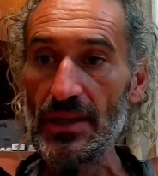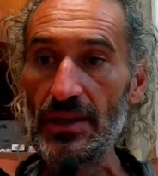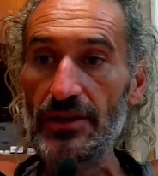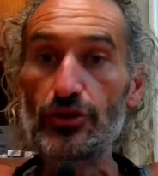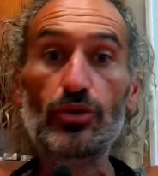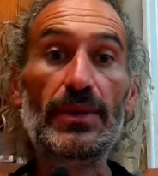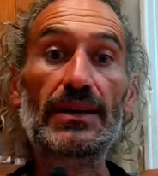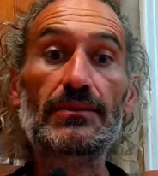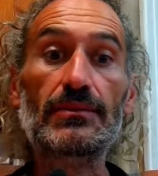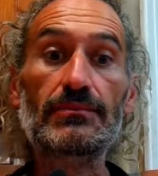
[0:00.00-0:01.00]

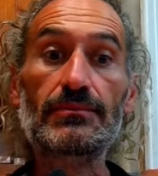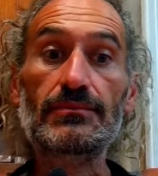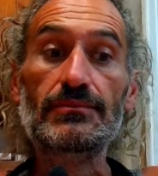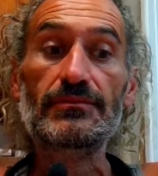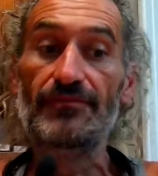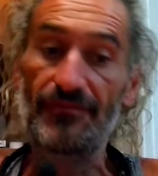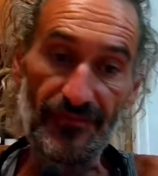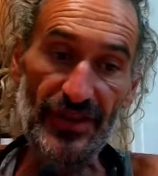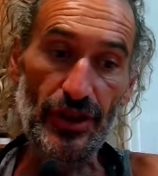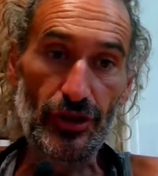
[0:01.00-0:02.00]
insomma,
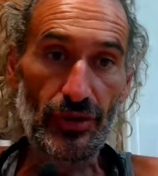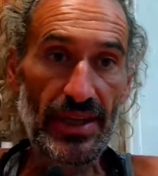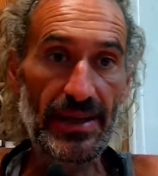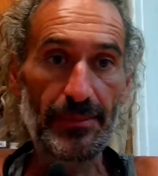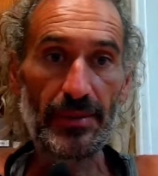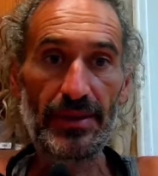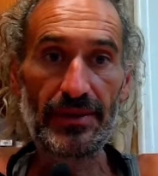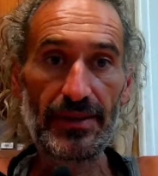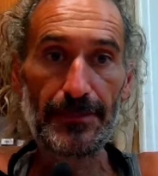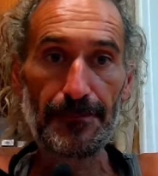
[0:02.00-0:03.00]
facessero dei cambiamenti.